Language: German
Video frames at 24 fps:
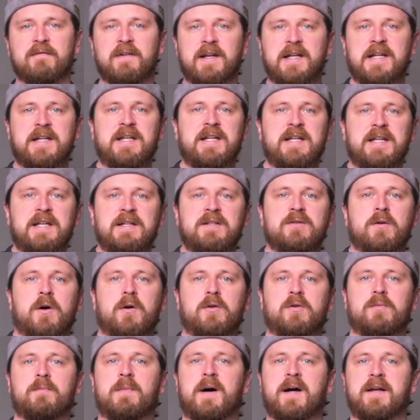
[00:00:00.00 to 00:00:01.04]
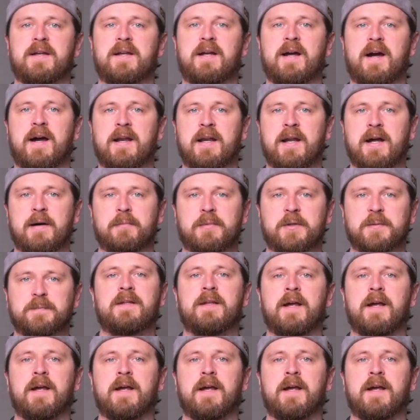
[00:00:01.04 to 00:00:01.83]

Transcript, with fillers: wenn ihr die ISO-Automatik anhabt.